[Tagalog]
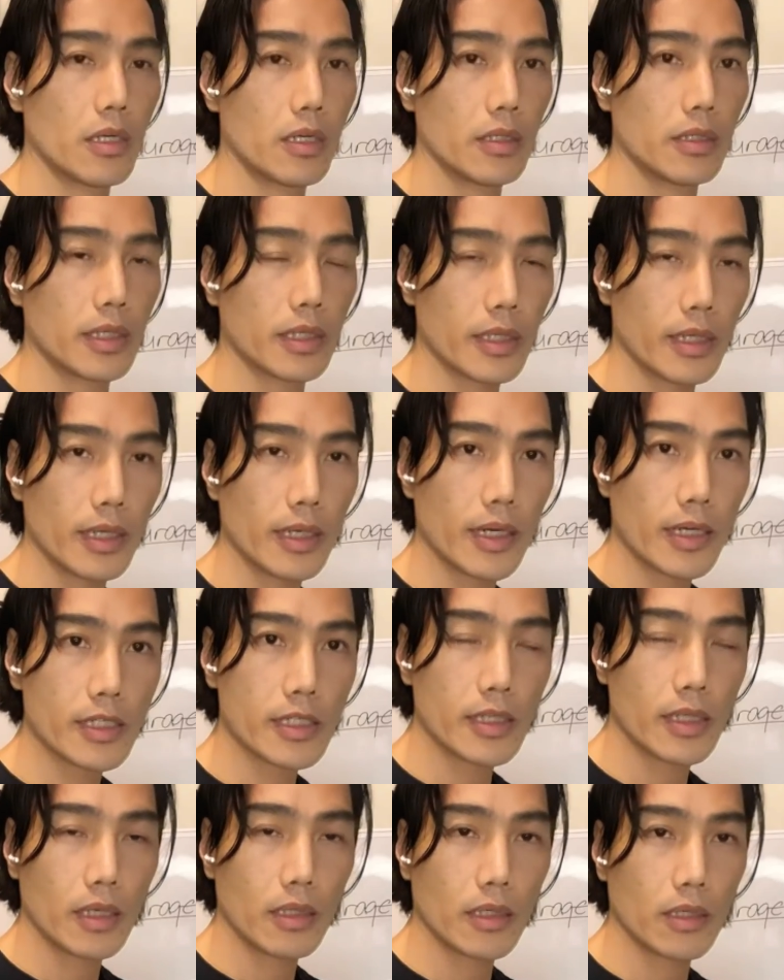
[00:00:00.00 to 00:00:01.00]
nag-relax
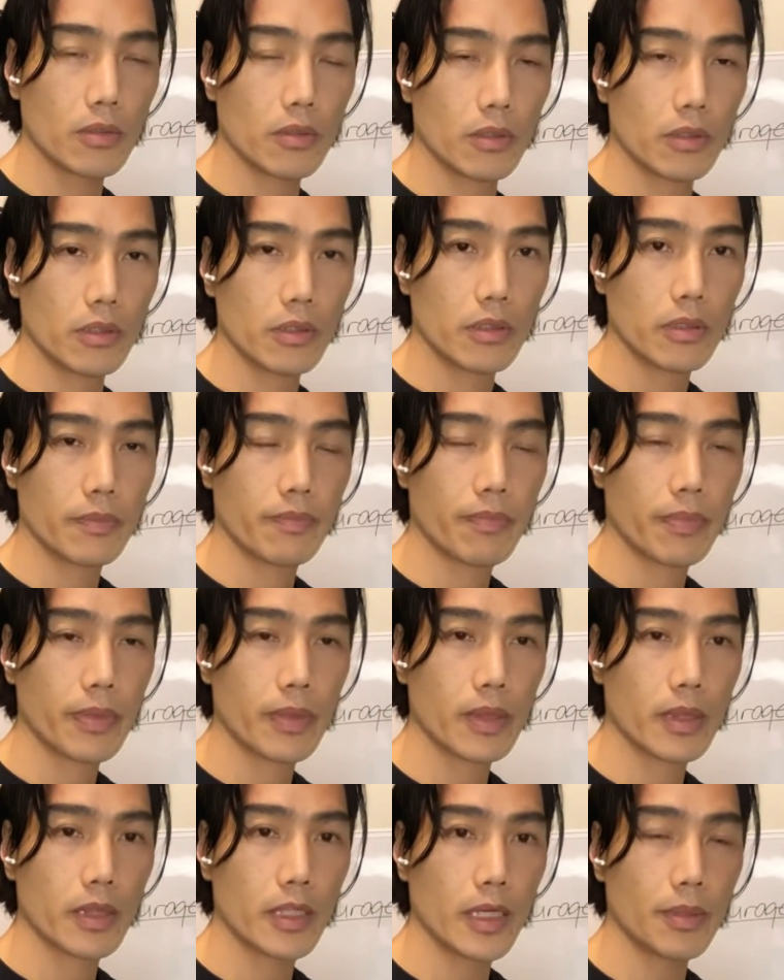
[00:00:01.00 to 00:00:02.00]
lang ako.
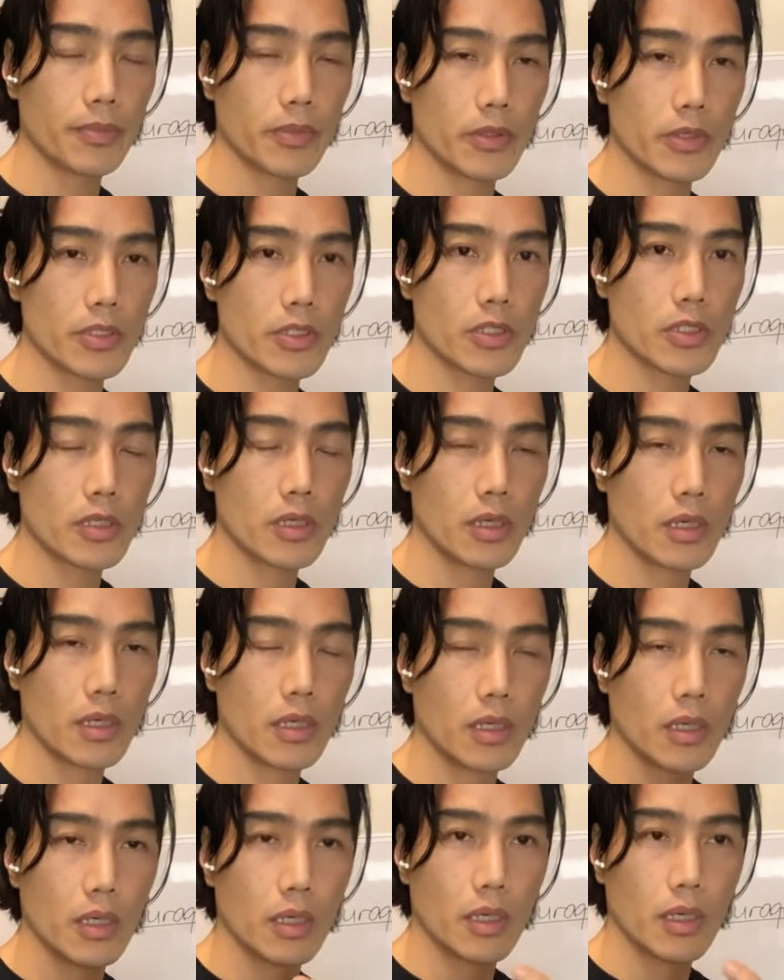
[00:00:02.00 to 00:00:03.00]
Tapos,
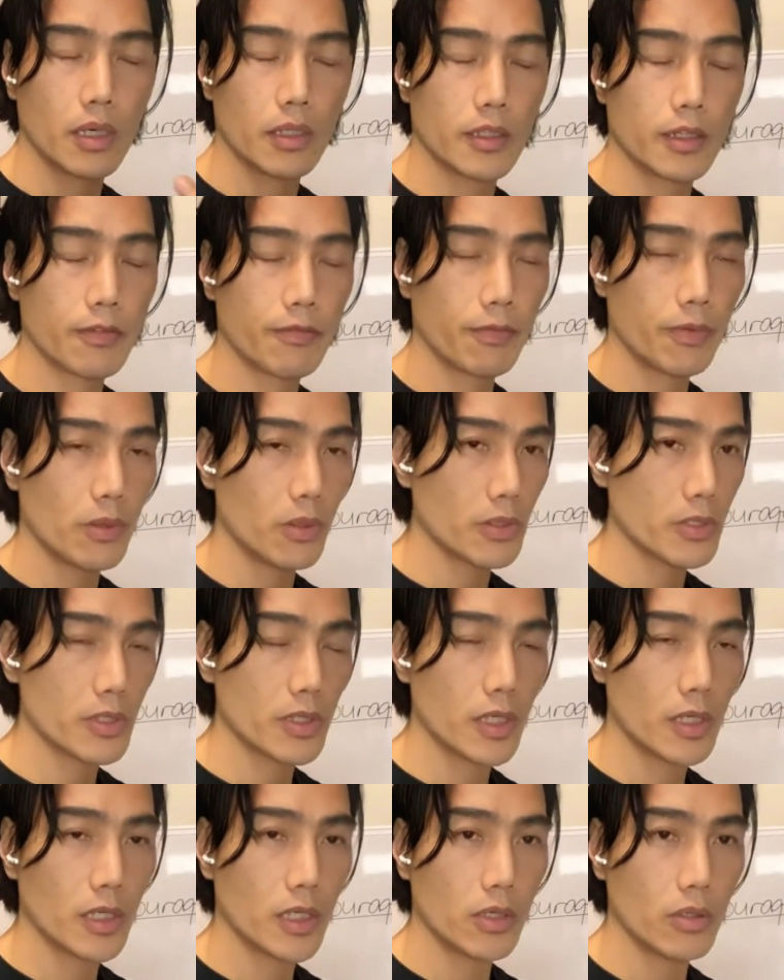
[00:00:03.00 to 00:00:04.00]
nag-focus
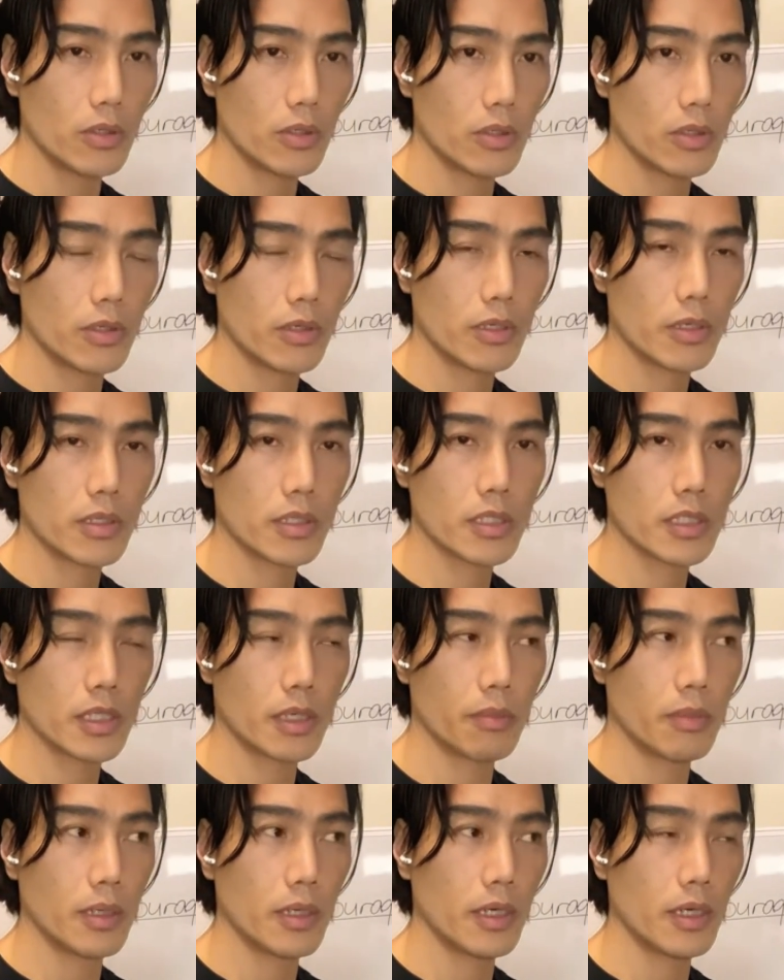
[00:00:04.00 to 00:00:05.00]
lang ako sa
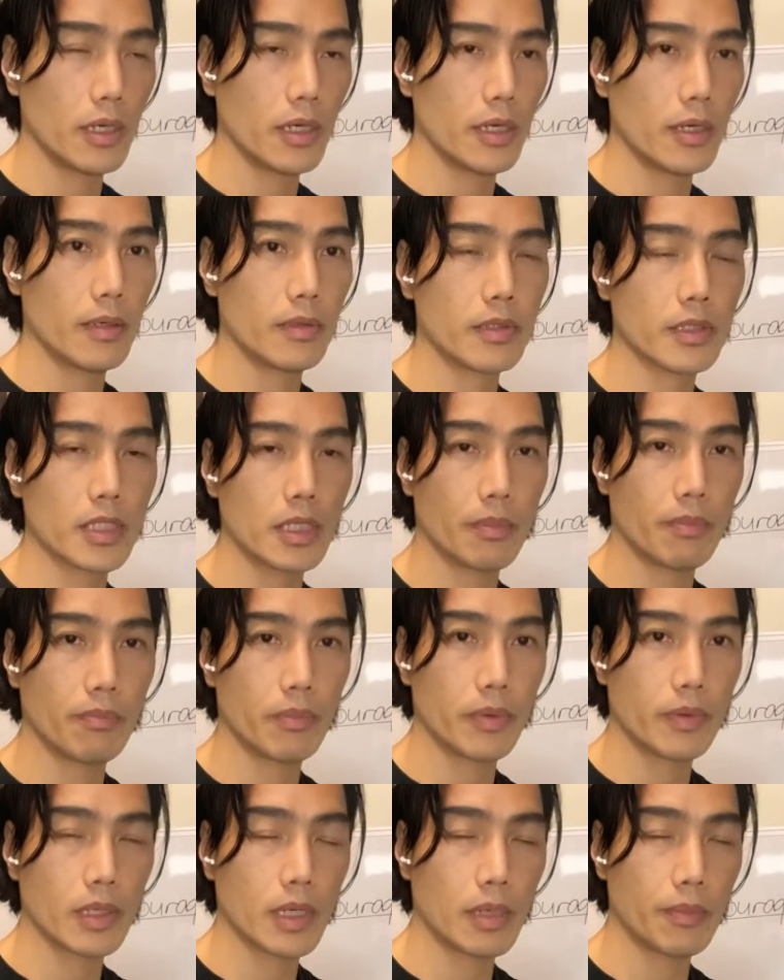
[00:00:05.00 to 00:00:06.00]
mga sa
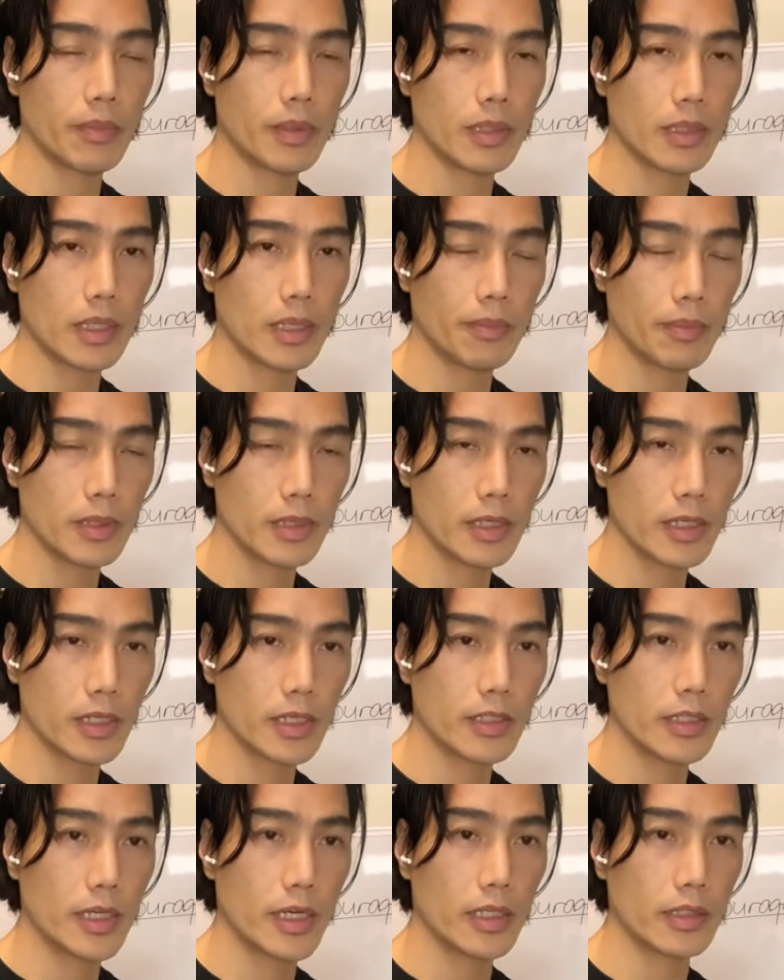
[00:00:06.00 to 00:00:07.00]
kapal
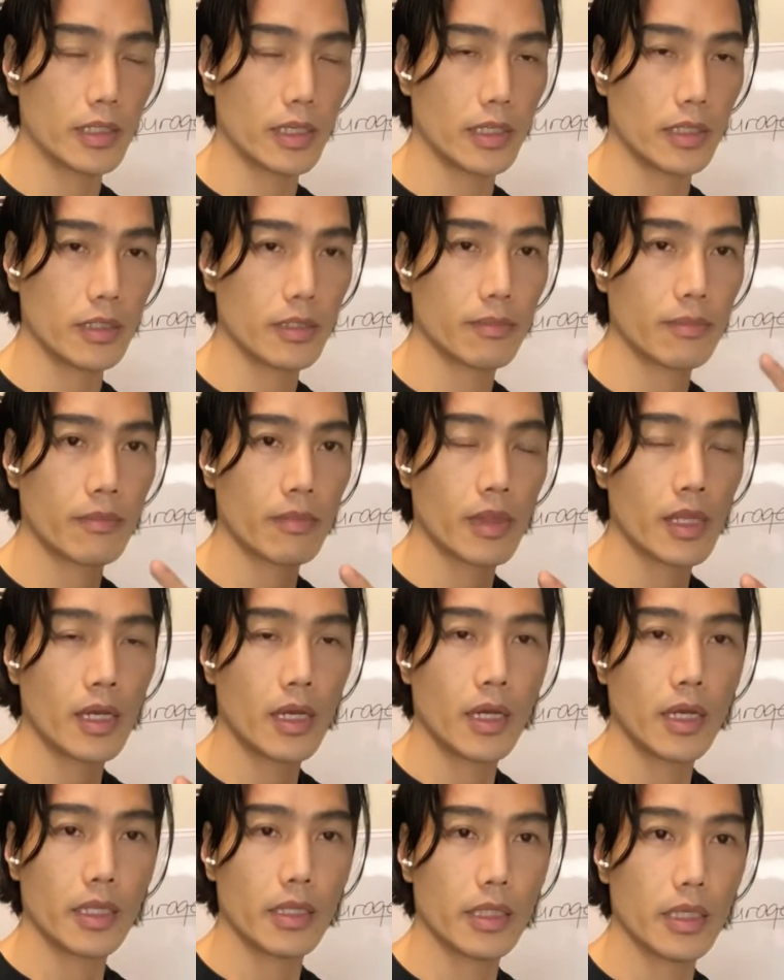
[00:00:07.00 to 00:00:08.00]
kapaligiran natin
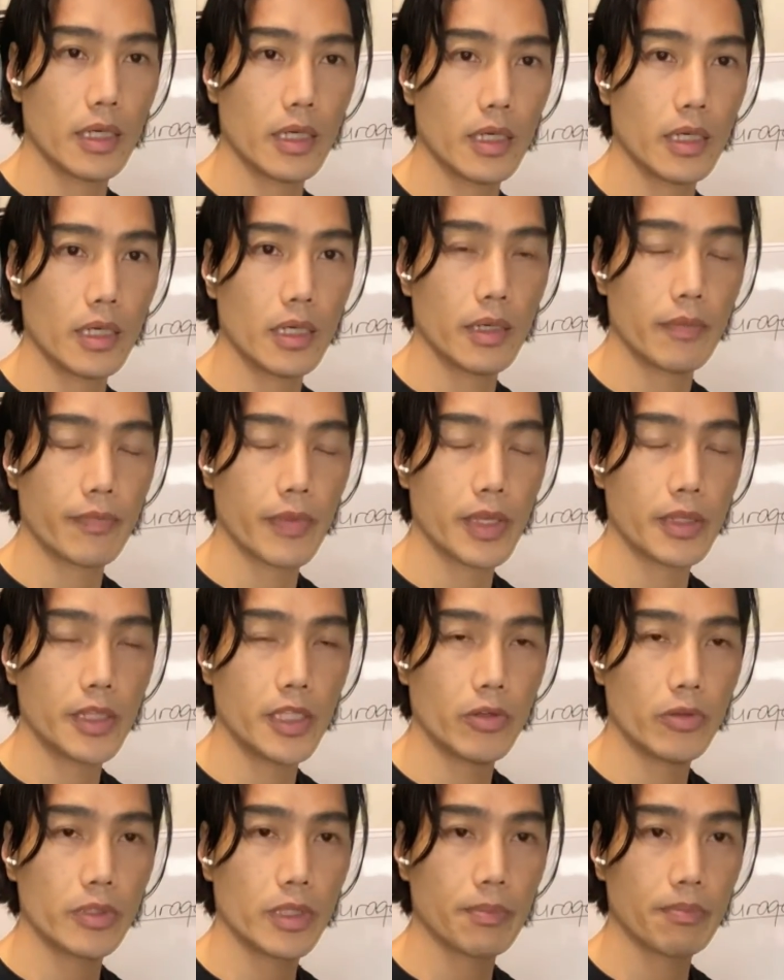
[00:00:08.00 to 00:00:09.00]
na hindi
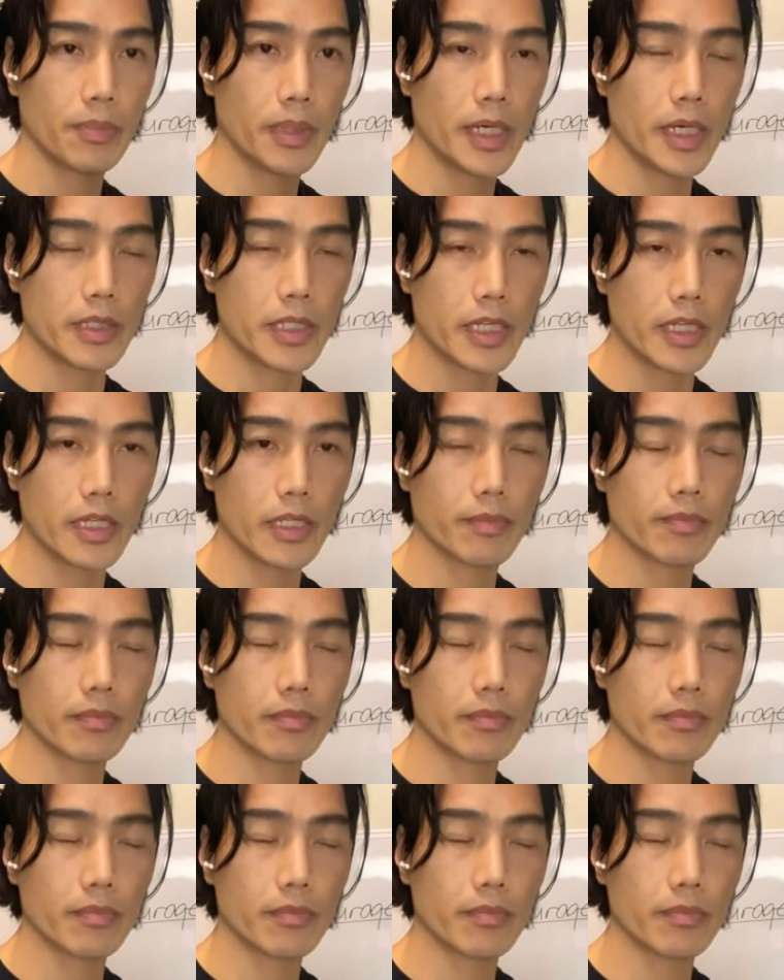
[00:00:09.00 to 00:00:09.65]
ako nagpanik.